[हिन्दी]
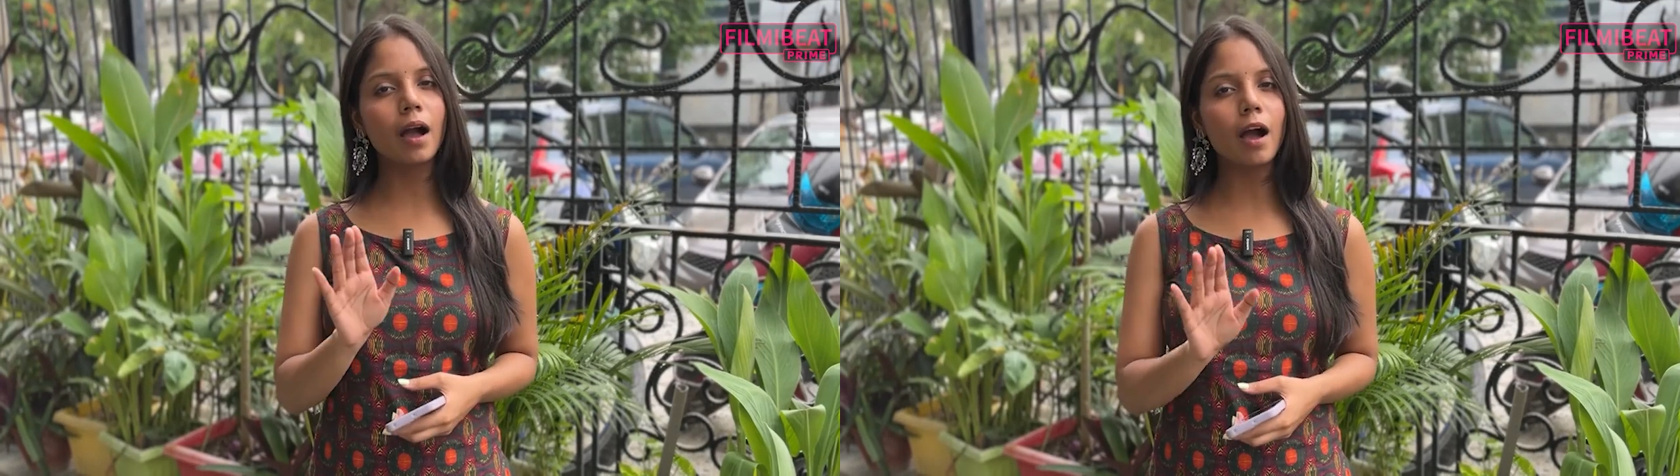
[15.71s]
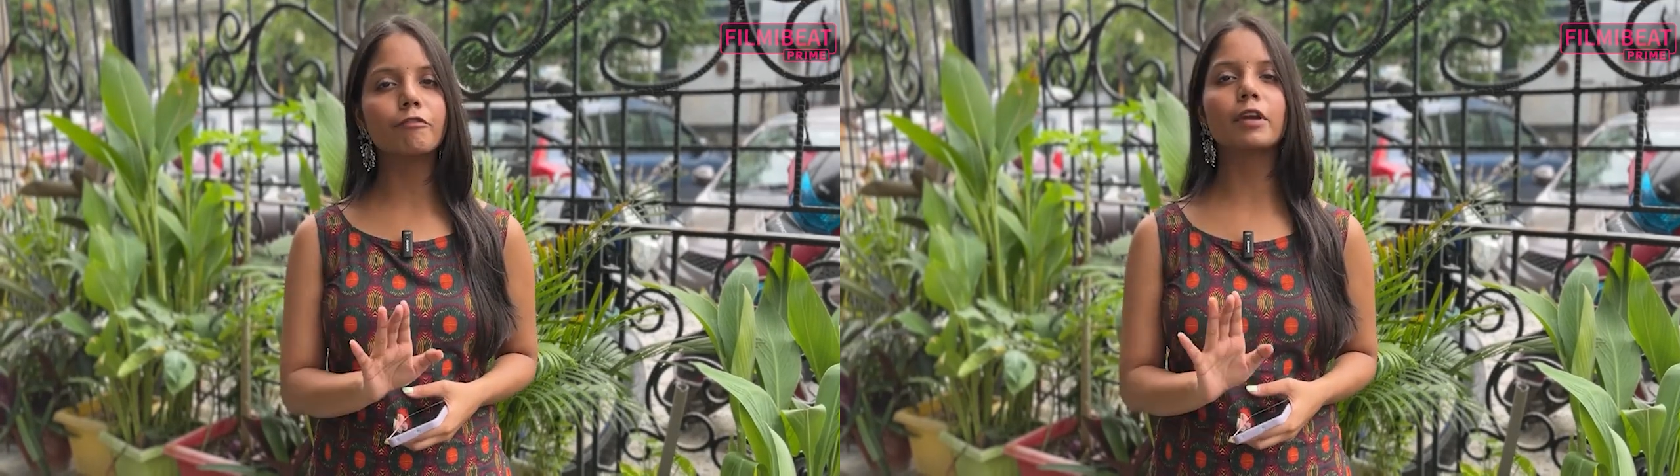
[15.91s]

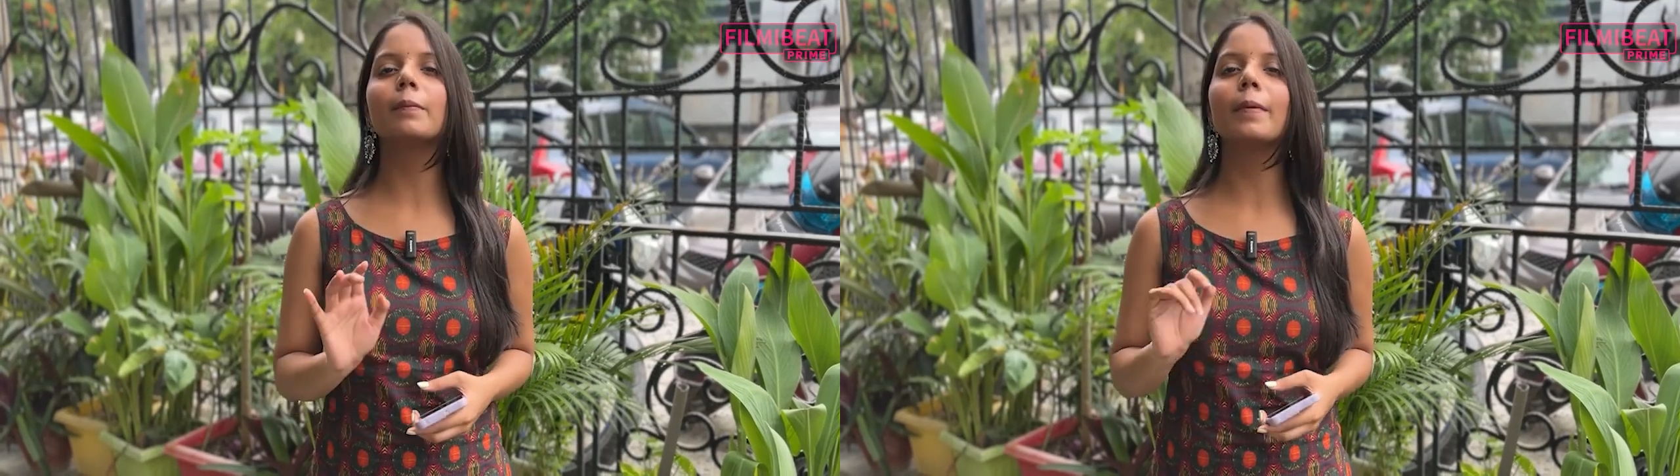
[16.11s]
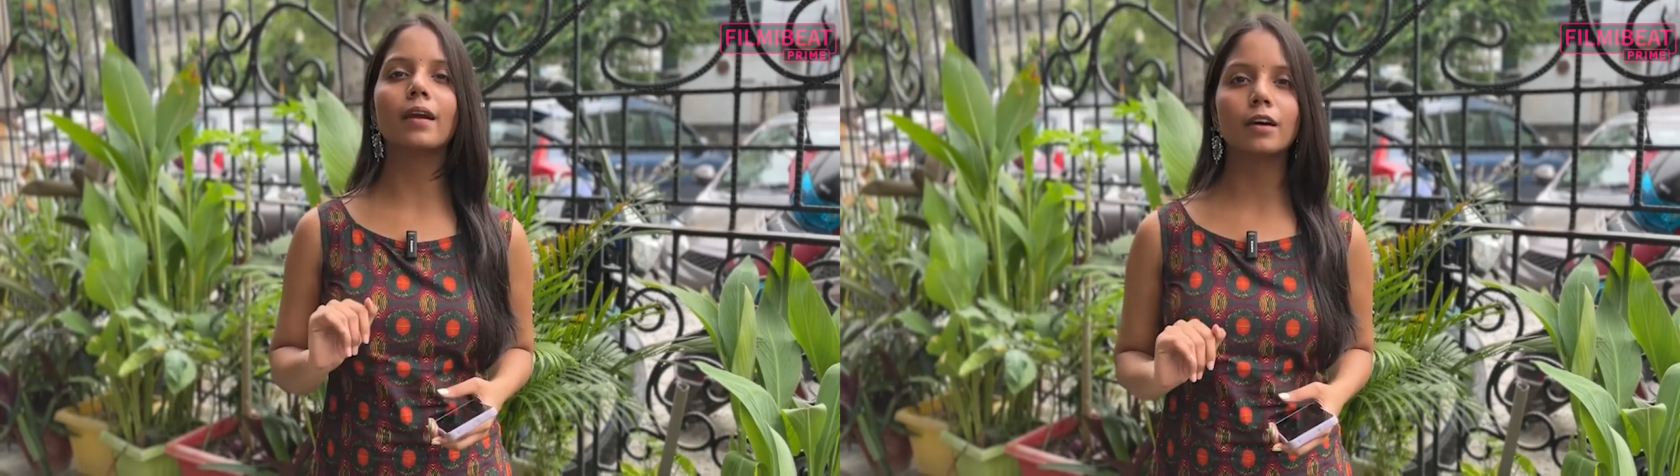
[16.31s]
काफी
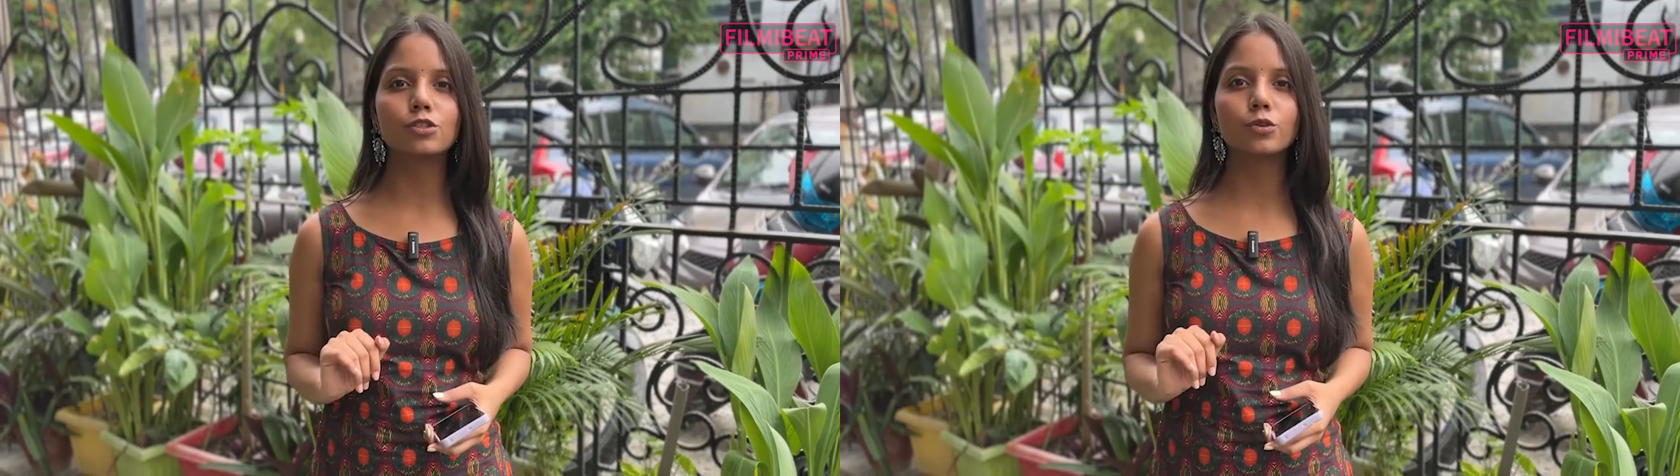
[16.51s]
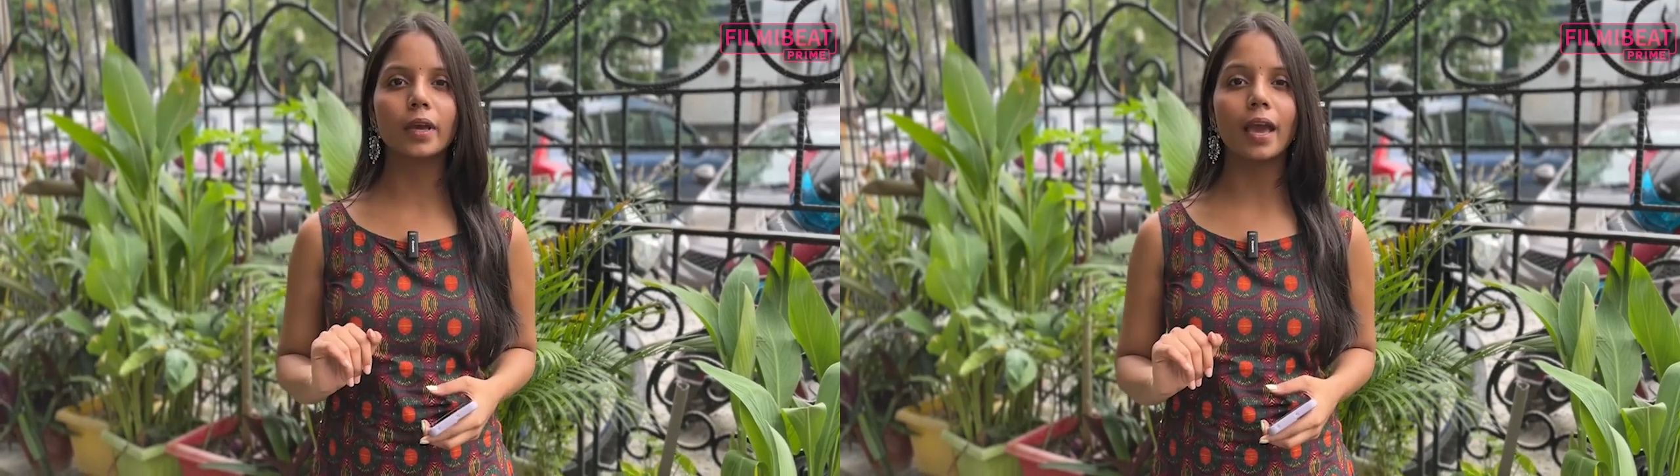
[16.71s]
कमाई कर
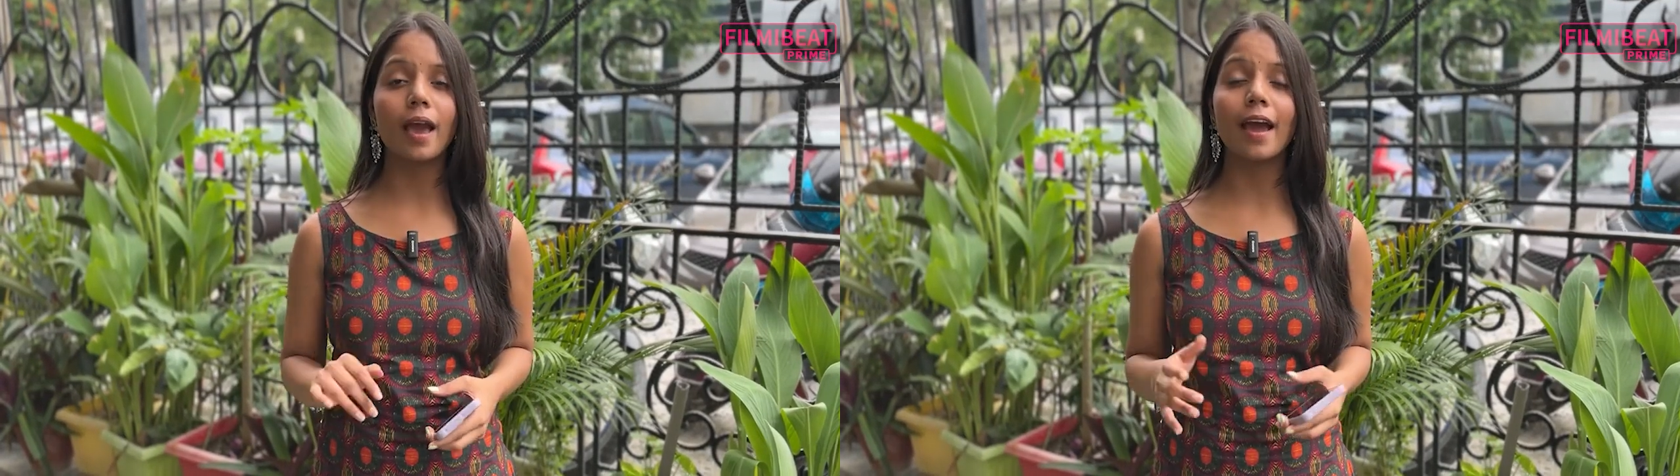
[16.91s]
चुकी है